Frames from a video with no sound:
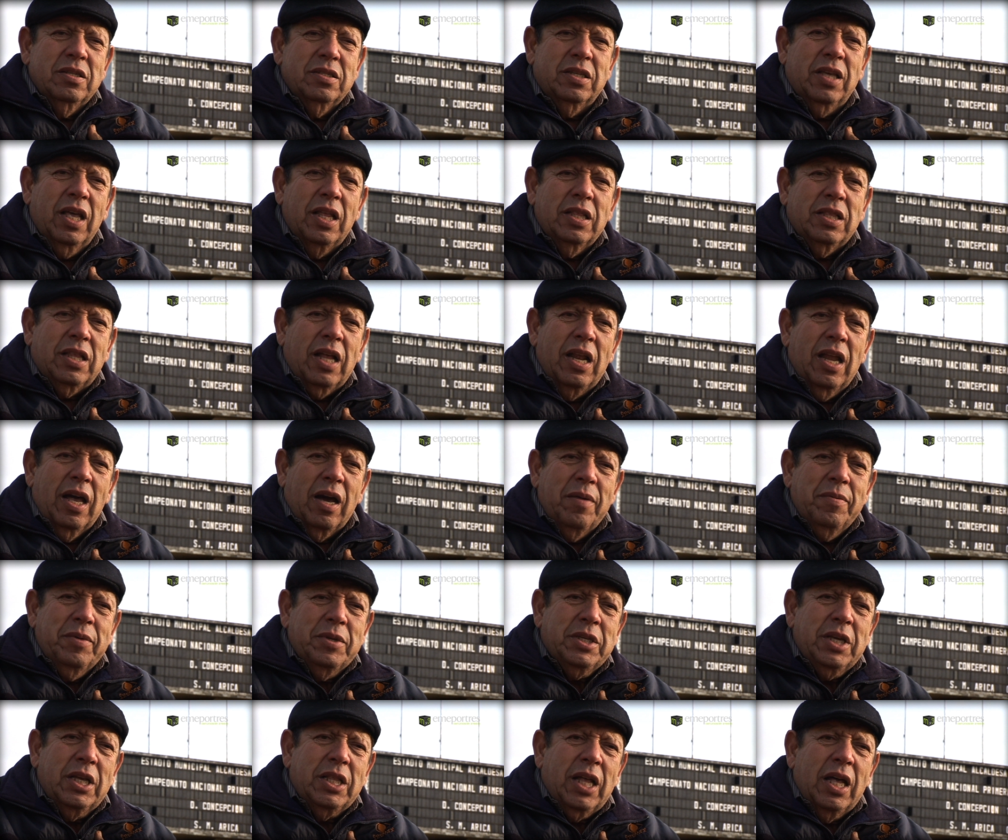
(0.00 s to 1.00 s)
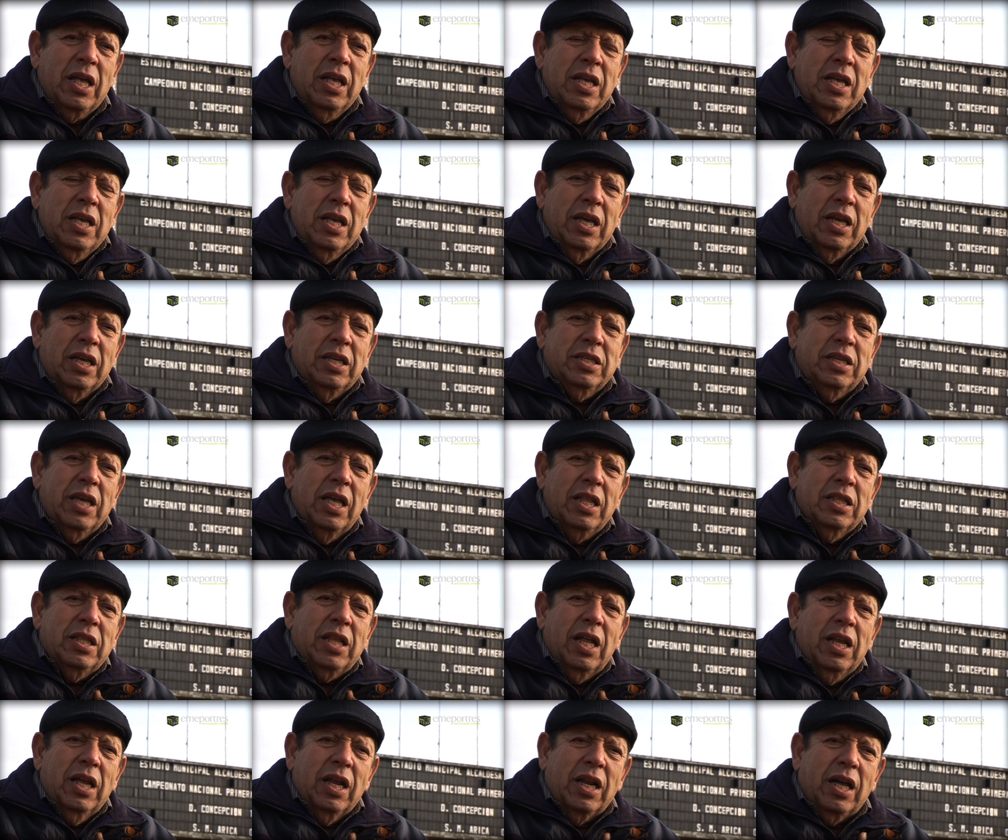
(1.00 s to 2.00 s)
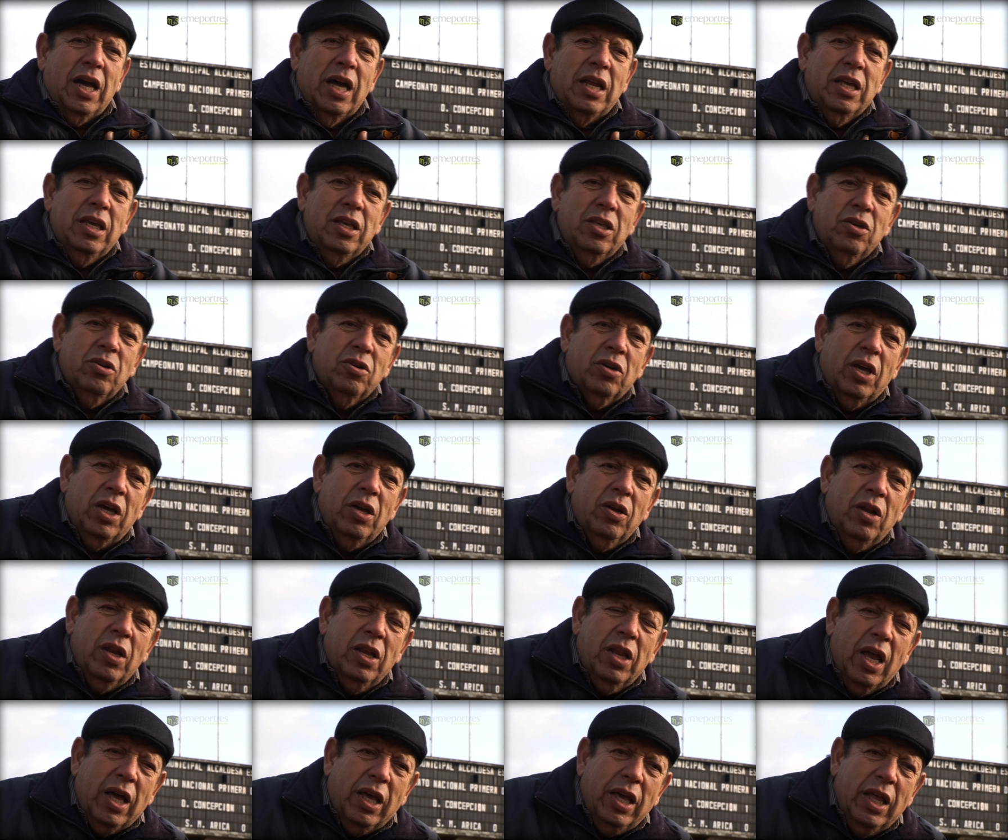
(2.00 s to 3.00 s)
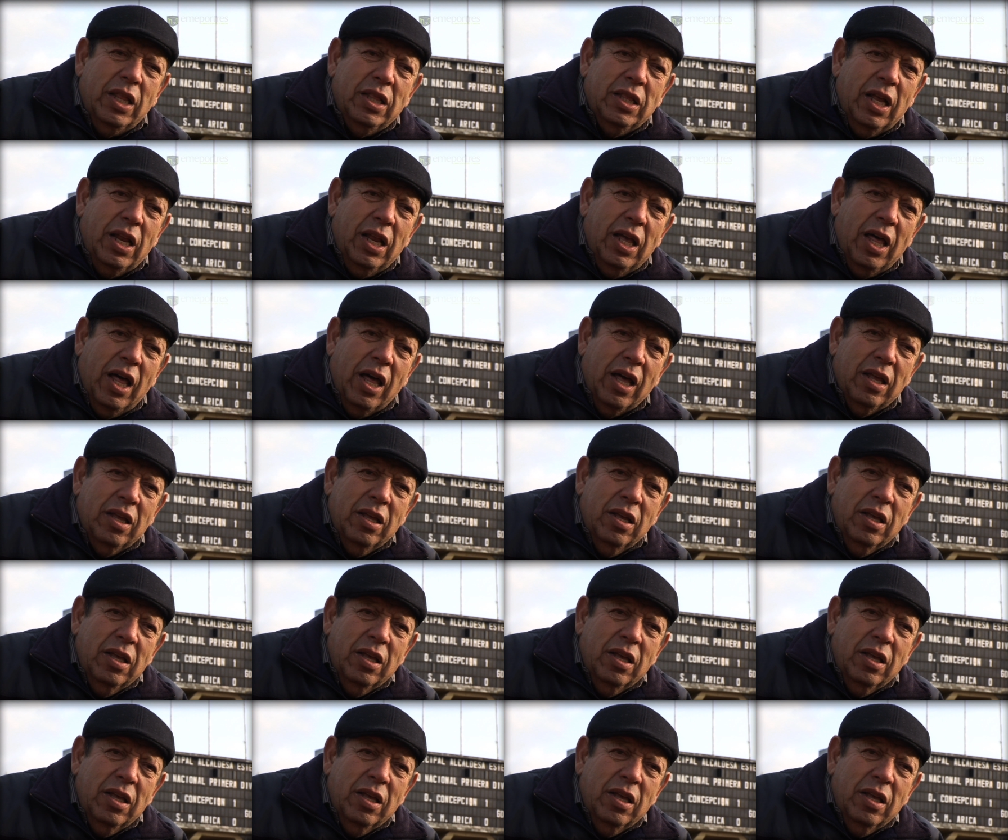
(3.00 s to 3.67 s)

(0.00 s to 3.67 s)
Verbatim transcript: sientan la camiseta y sientan el cariño que la gente le da.